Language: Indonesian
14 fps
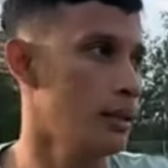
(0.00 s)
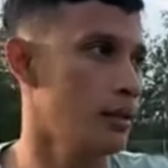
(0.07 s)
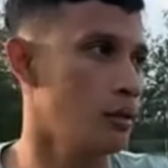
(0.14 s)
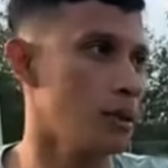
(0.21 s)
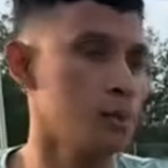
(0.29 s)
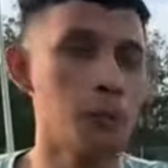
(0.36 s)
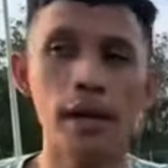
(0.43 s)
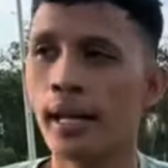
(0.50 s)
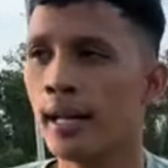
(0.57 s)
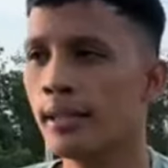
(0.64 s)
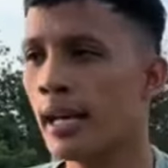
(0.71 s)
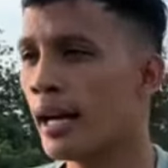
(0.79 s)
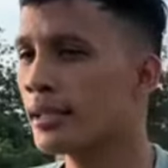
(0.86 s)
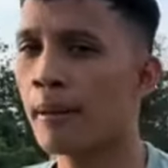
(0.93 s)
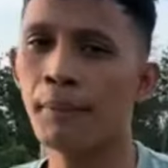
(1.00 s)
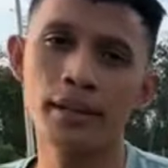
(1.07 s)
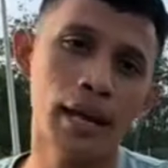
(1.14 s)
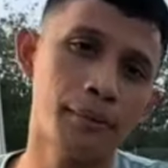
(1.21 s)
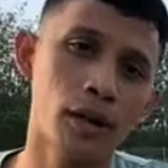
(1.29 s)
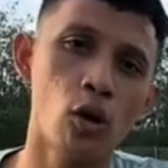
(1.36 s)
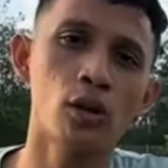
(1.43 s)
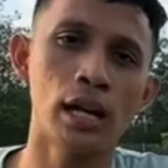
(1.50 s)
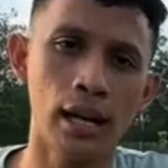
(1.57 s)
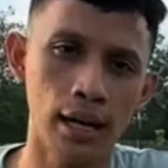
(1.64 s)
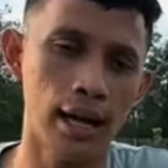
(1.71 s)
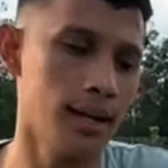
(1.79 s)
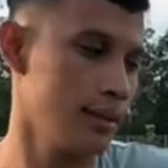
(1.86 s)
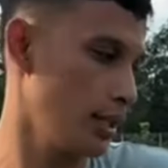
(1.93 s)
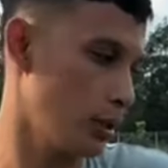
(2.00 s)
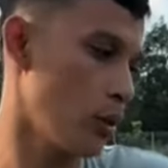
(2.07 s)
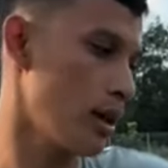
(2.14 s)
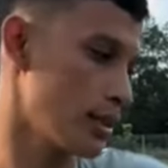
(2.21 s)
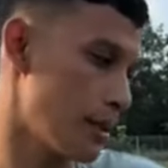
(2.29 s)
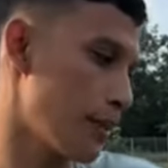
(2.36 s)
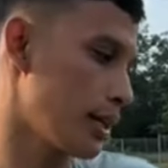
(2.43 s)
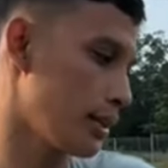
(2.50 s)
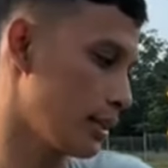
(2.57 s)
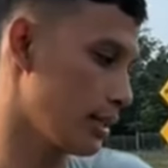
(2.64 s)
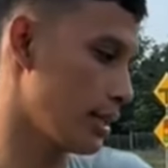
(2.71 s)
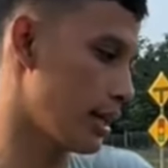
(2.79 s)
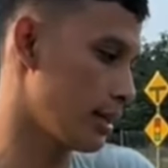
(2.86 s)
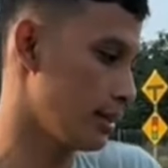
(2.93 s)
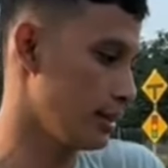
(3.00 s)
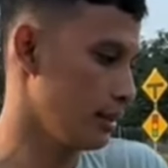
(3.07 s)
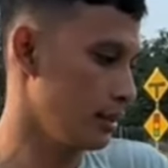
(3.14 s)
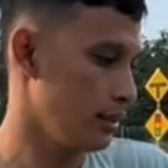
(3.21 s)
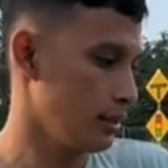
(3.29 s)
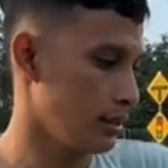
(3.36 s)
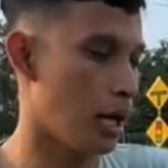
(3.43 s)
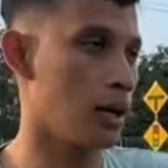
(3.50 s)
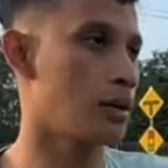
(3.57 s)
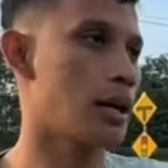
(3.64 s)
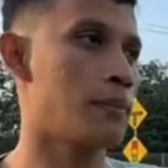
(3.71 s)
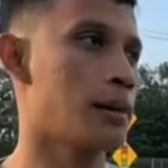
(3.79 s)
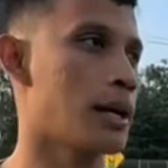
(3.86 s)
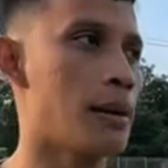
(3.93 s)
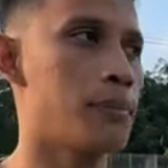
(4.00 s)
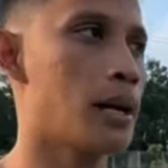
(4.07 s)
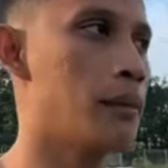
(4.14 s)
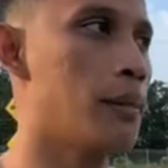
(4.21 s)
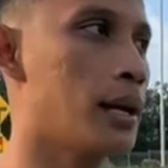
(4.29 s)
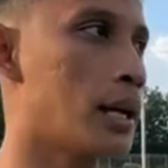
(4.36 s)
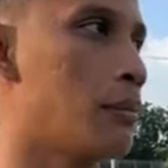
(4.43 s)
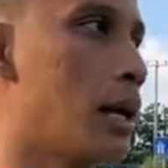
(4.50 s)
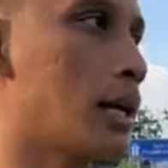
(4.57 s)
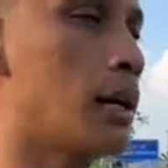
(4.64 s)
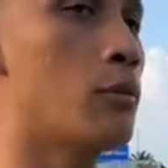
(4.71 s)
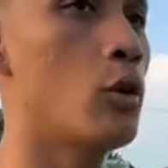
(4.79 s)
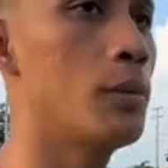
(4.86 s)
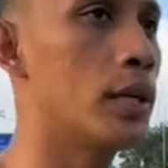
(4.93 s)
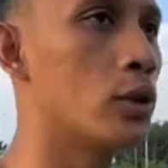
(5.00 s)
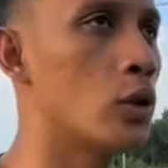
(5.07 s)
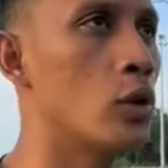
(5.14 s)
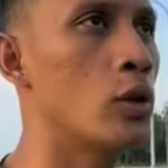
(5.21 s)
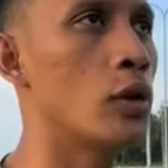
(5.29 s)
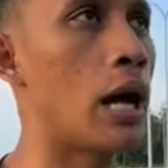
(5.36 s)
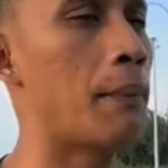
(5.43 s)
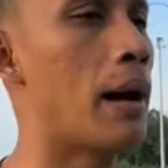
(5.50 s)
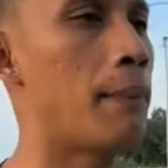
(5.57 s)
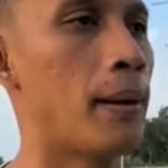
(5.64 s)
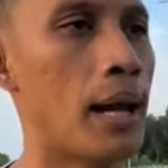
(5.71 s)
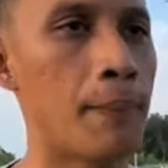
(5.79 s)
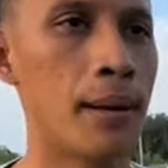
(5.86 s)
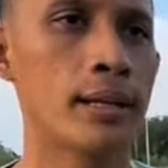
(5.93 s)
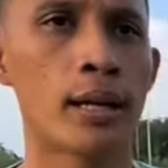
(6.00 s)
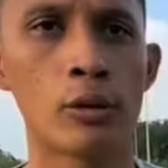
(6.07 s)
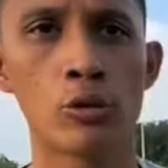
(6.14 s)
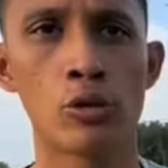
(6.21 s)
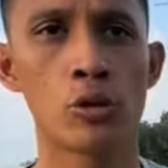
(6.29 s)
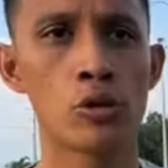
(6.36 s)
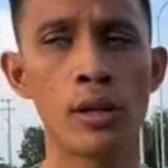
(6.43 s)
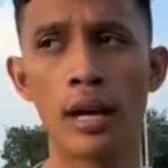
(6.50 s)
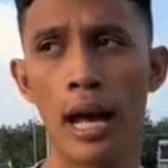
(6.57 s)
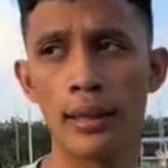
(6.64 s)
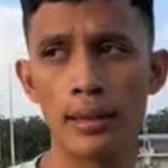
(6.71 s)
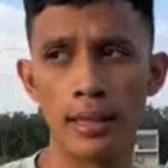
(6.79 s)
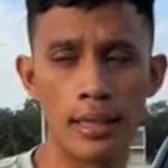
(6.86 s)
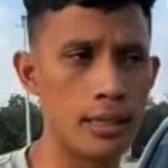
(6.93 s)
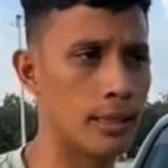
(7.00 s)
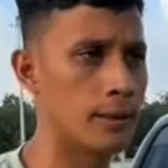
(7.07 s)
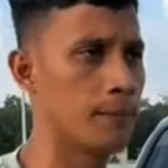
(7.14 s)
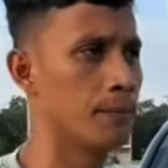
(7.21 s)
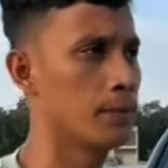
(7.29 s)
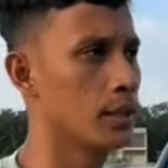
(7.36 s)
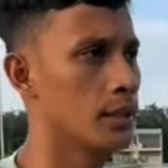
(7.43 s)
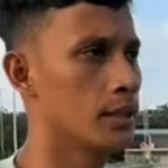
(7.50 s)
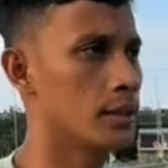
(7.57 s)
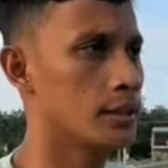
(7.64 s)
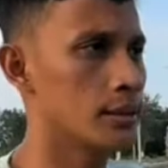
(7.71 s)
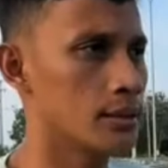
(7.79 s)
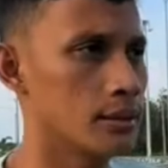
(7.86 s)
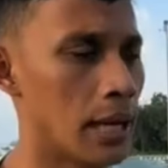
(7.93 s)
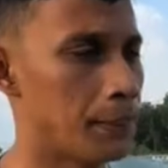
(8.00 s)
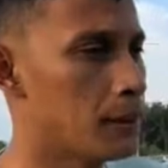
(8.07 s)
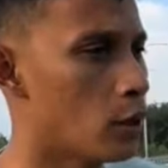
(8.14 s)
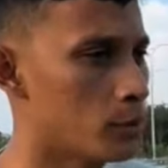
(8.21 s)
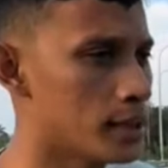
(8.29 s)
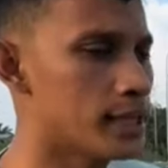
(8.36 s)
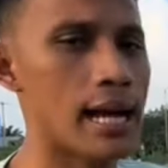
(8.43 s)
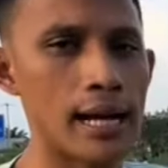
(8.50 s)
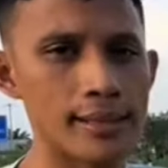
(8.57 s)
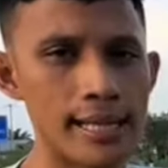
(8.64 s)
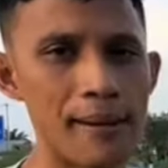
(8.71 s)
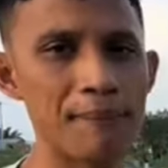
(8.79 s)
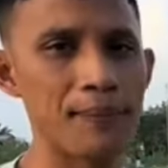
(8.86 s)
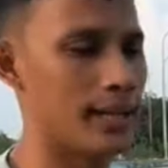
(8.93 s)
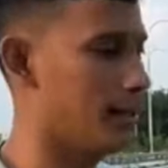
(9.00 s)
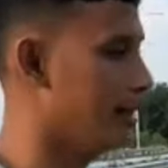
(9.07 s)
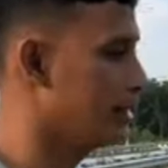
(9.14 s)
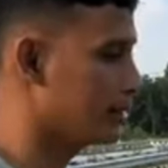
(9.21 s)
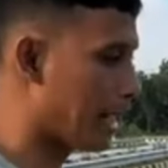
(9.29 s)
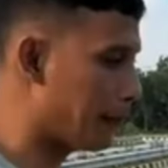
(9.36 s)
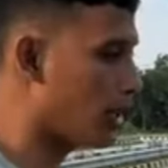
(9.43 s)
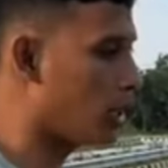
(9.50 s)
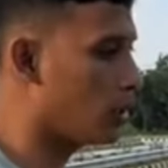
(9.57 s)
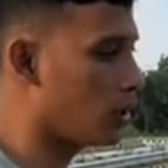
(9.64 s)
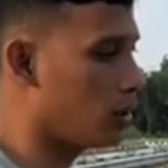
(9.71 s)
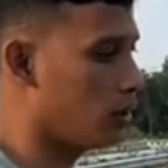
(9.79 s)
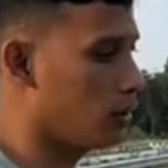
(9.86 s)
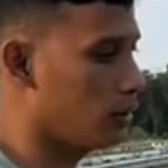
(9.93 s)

Waspadai jangan sampai nabrak orang lah. Itu aja pada intinya. Kalau nabrak-nabrak belakang-belakang mobil itu nggak apa-apa lah, paling kan ujung-ujungnya ganti. Tapi kok bisa jangan sampai. Tapi kalau